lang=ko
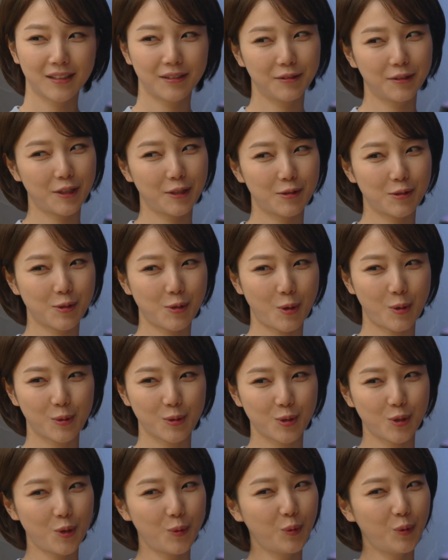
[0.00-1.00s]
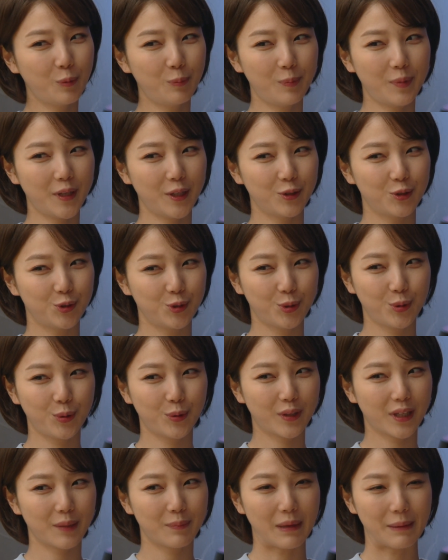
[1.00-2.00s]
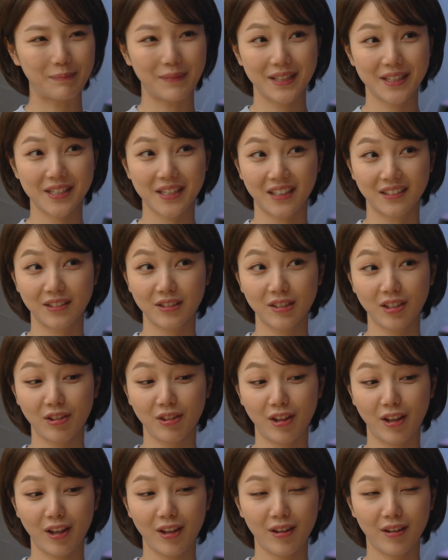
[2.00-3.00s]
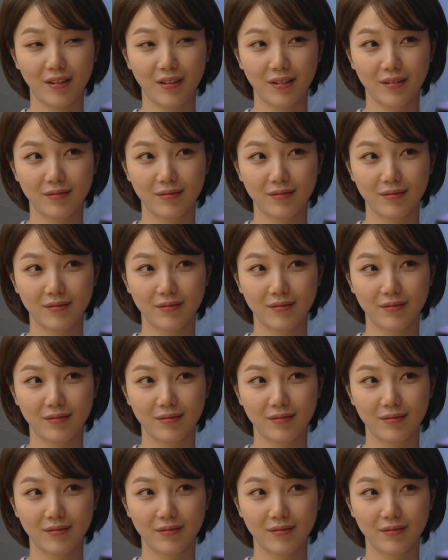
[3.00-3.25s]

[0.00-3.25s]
근데 정섭 오빠 유혹이 만만치 않을 텐데?